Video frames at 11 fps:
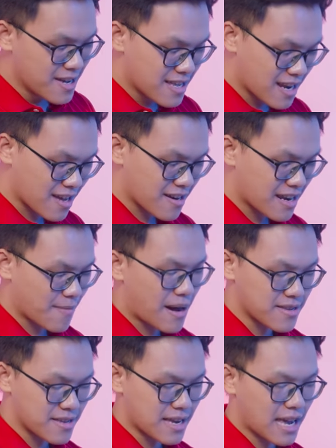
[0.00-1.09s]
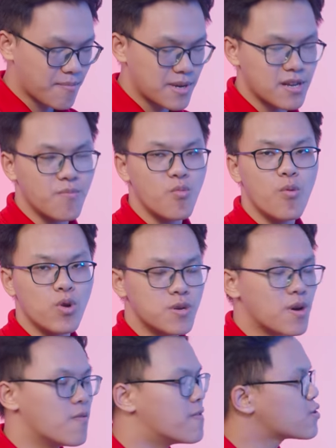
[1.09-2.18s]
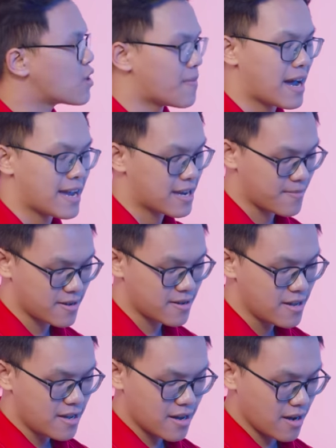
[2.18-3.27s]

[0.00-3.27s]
Nên là đảm bảo rằng anh em bây giờ mua 4.0 vẫn thoải mái anh em ạ uh,